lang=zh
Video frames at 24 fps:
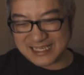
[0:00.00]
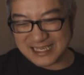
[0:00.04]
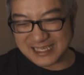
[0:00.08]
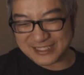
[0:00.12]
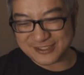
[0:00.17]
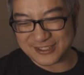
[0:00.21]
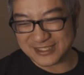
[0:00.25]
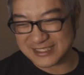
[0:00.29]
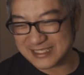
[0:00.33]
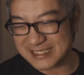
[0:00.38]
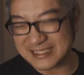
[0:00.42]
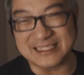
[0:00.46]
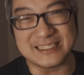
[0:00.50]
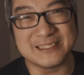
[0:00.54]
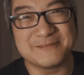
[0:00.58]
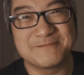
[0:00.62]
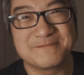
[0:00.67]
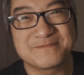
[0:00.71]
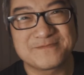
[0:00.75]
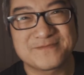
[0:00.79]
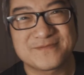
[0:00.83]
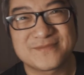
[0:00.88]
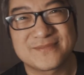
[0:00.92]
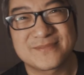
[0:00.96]
还算可以。
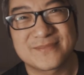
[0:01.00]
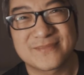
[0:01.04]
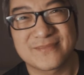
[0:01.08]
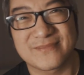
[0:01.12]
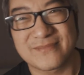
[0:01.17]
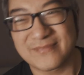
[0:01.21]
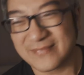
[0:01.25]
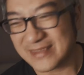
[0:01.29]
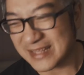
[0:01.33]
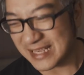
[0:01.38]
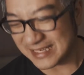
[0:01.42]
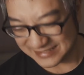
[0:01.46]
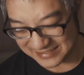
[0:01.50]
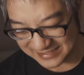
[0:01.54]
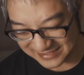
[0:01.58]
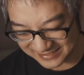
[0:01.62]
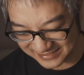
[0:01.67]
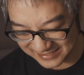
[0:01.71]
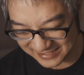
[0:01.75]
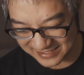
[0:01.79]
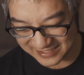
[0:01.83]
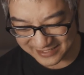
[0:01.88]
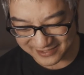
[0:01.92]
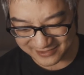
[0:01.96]
谢
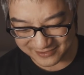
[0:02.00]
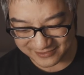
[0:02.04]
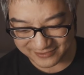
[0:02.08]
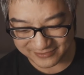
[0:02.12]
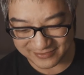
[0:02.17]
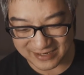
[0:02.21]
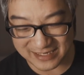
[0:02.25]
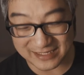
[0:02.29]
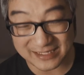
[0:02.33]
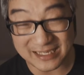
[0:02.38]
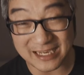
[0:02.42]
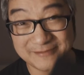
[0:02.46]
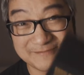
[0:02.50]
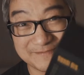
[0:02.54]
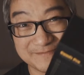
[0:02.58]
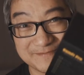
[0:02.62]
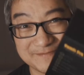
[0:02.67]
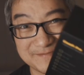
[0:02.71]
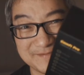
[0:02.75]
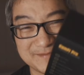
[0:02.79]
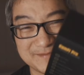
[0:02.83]
谢 FiCam，